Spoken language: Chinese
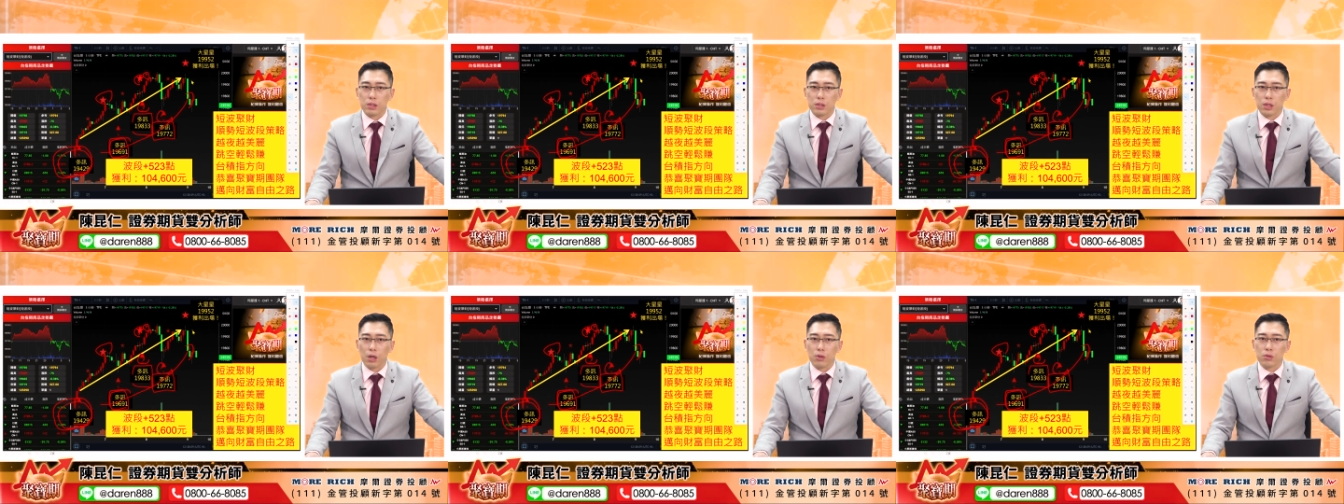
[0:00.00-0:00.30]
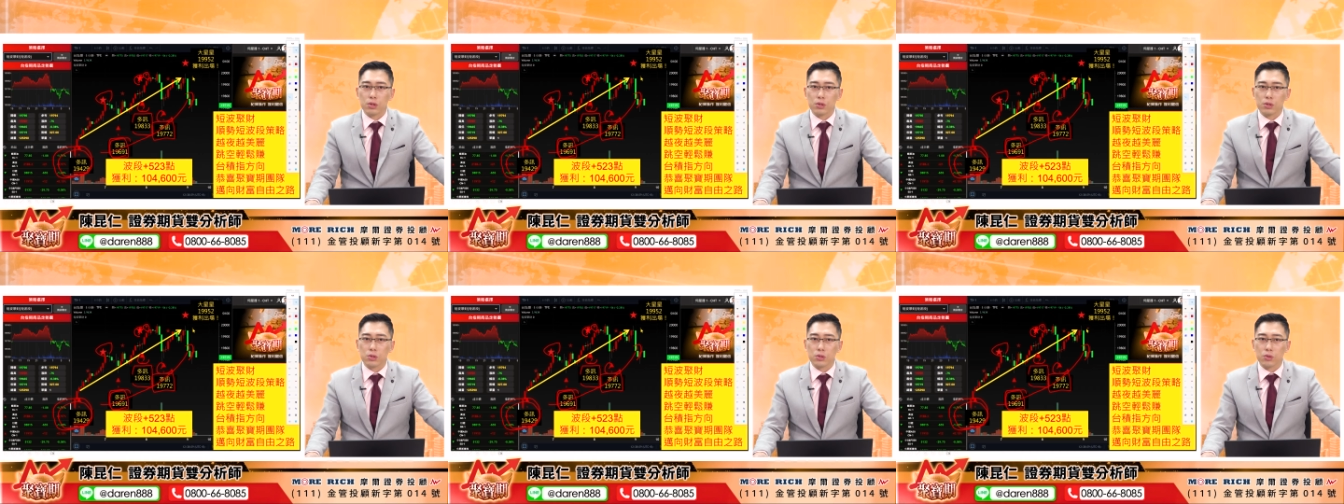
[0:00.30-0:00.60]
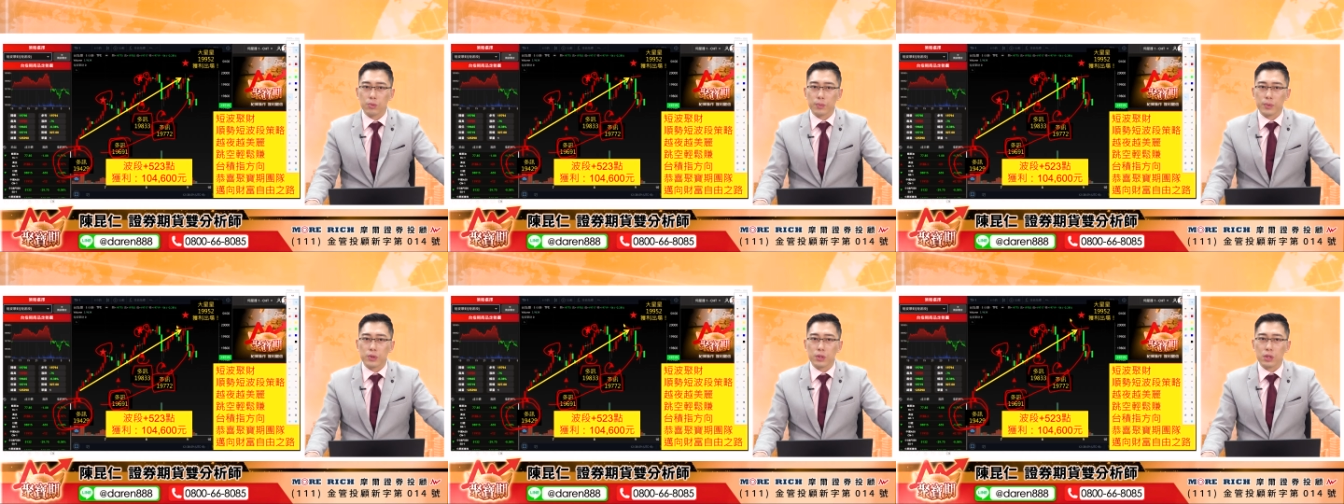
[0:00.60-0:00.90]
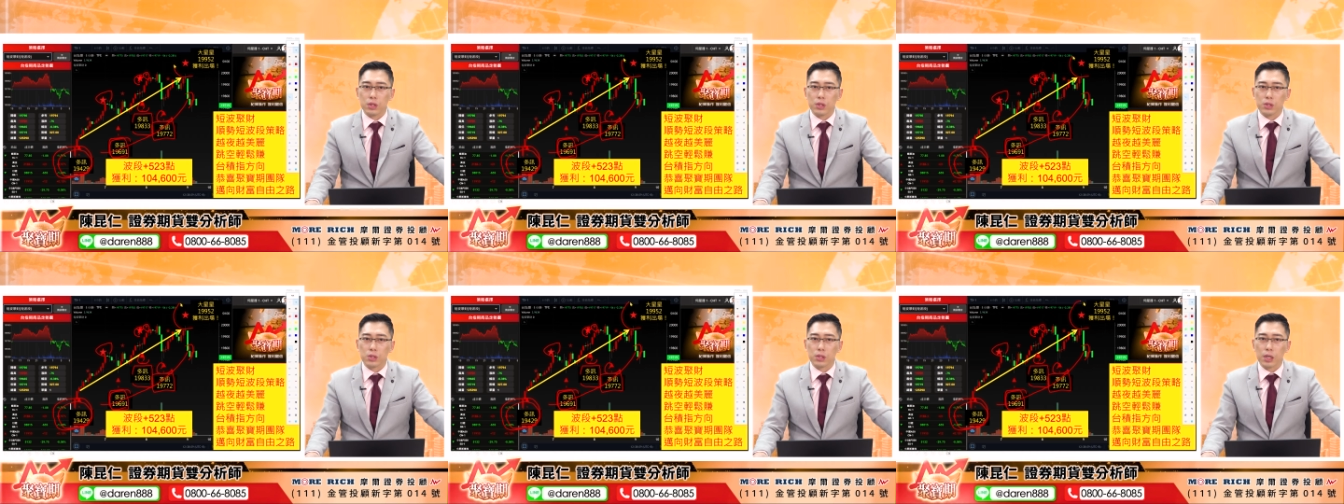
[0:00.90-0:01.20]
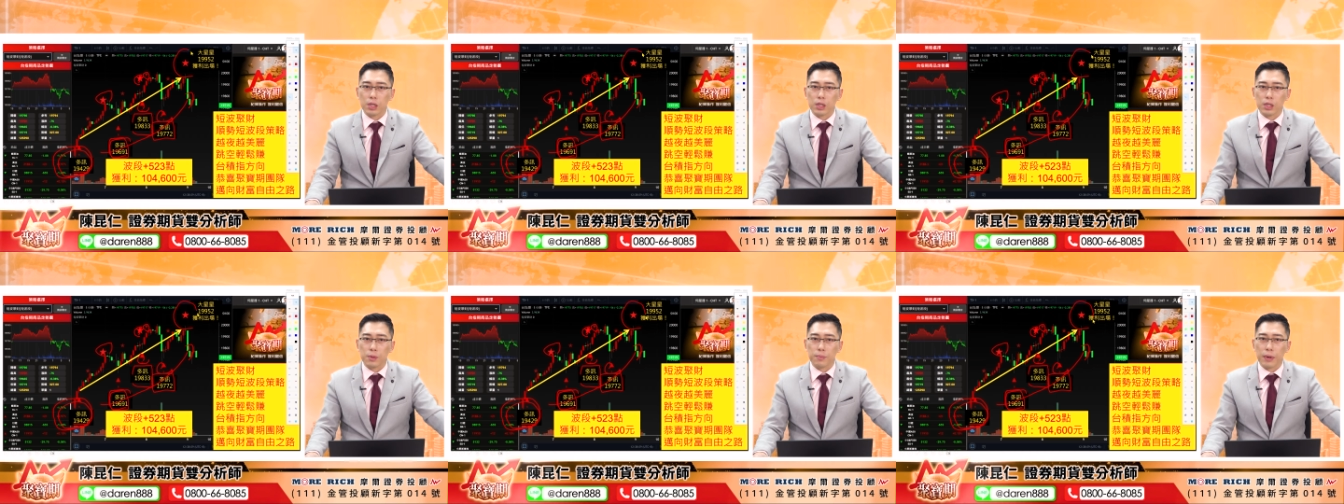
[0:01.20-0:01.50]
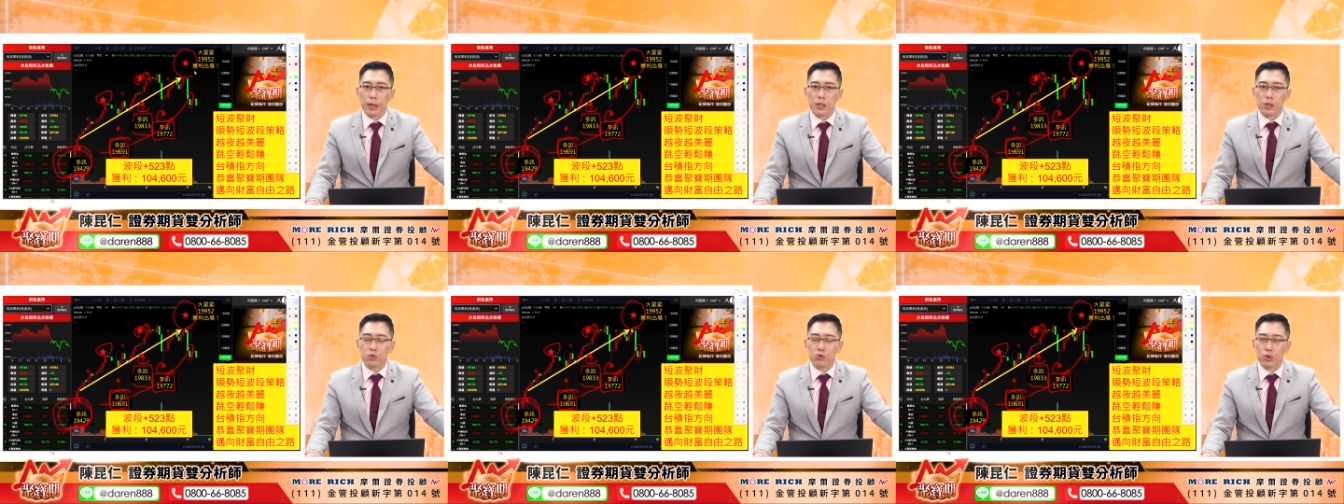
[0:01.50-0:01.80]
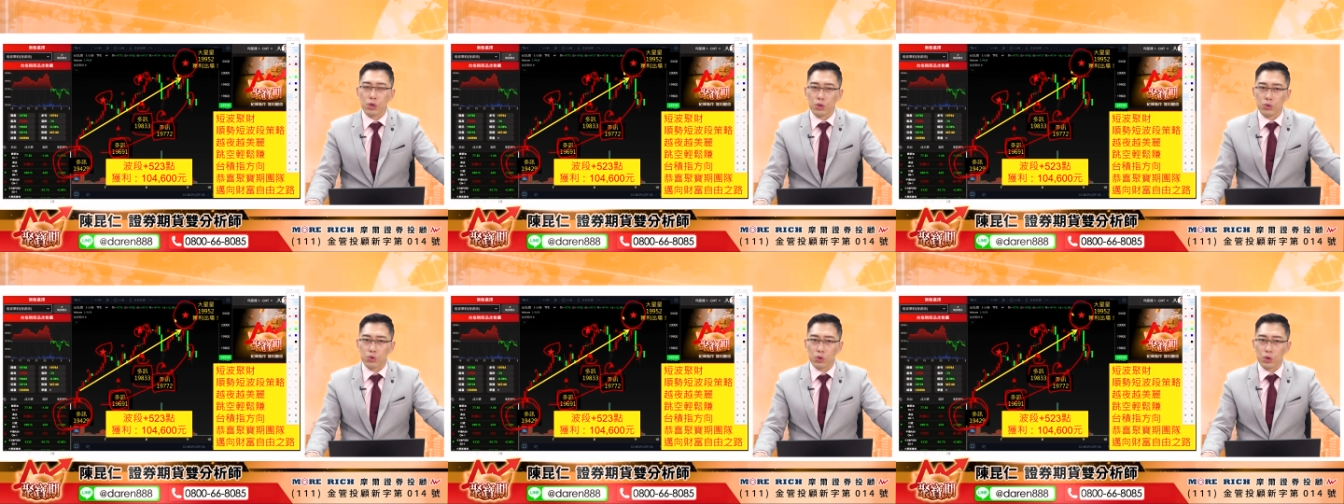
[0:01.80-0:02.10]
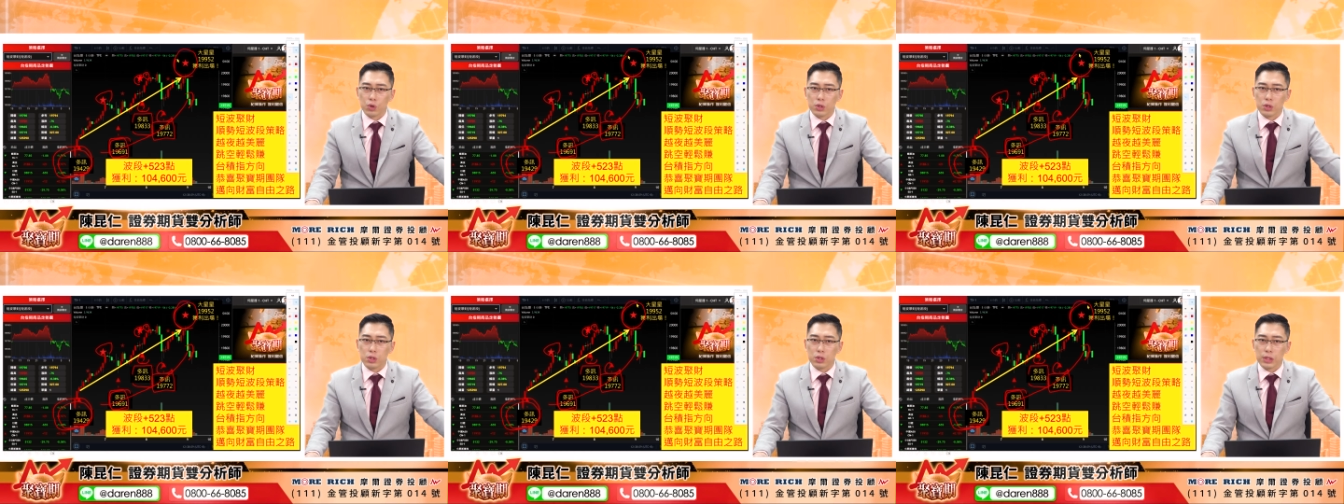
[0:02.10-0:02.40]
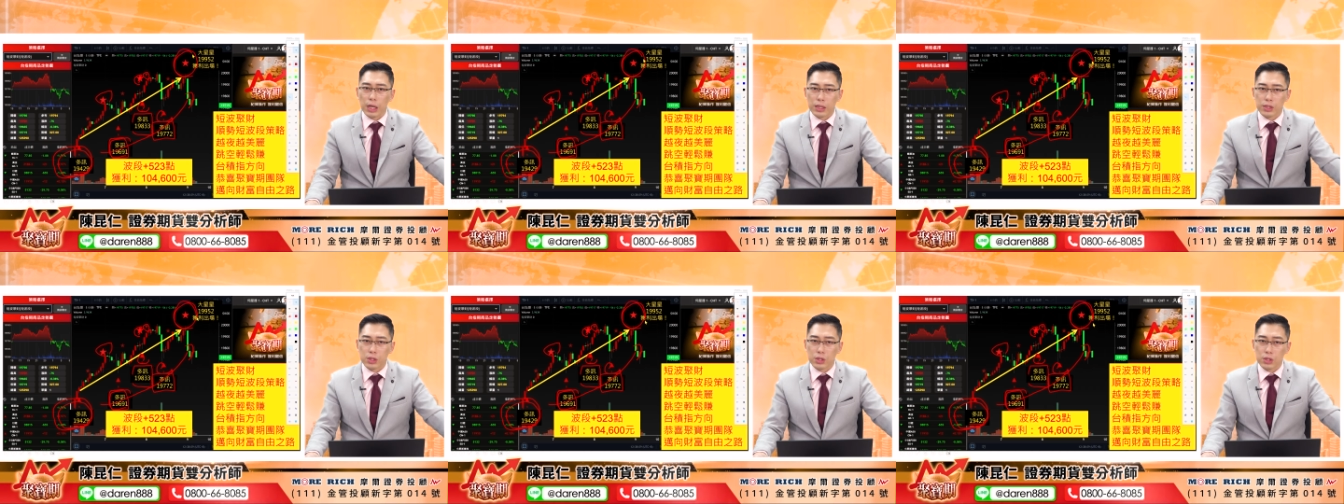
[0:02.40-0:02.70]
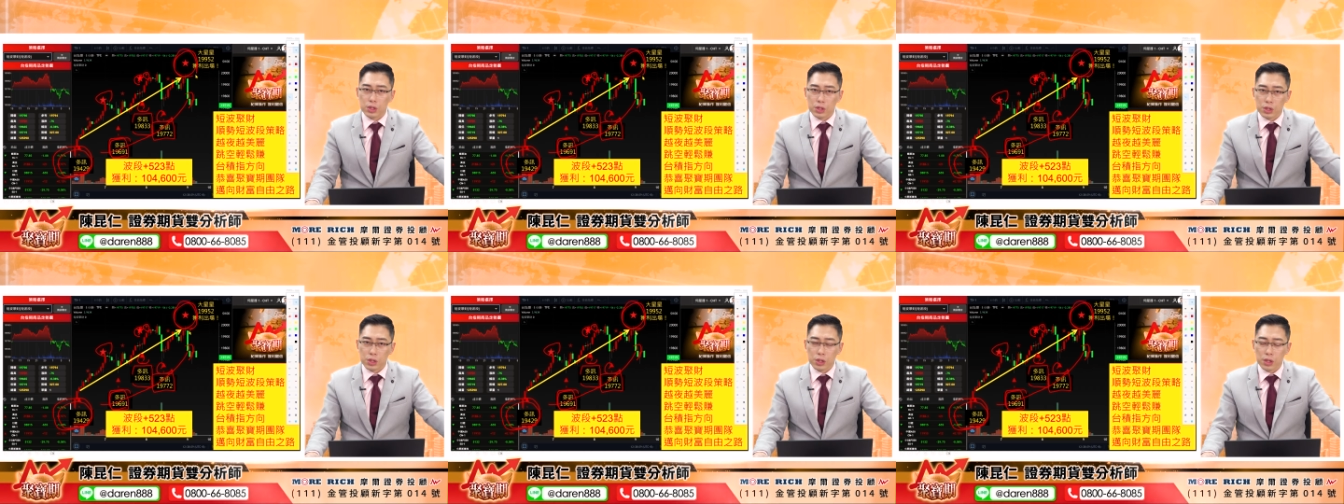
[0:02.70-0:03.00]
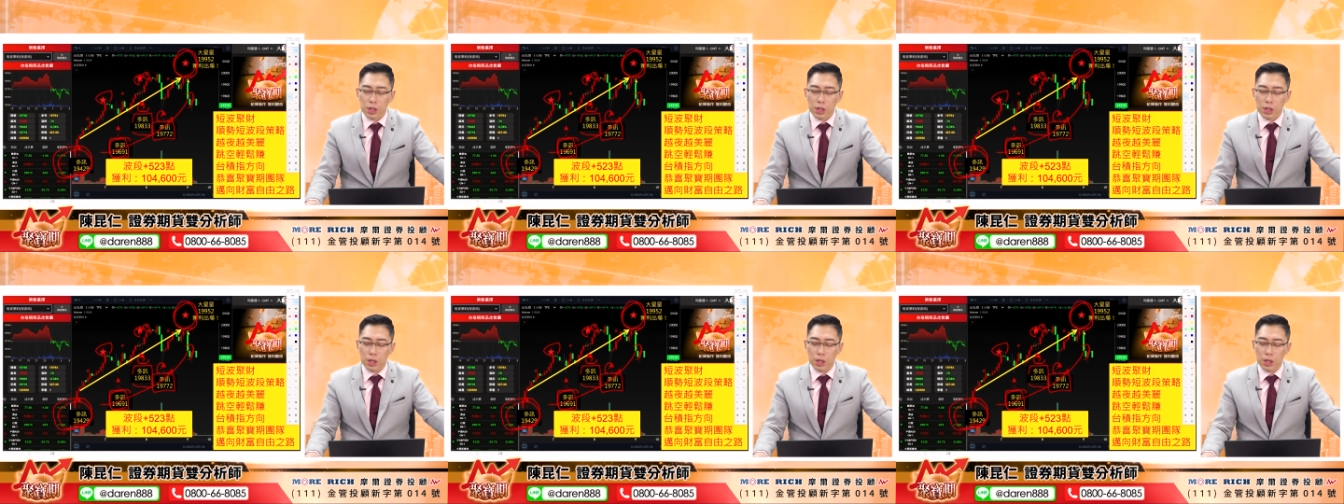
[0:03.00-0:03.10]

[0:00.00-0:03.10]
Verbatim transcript: 然后呢，我们的上个礼拜的最后最后一次大猩猩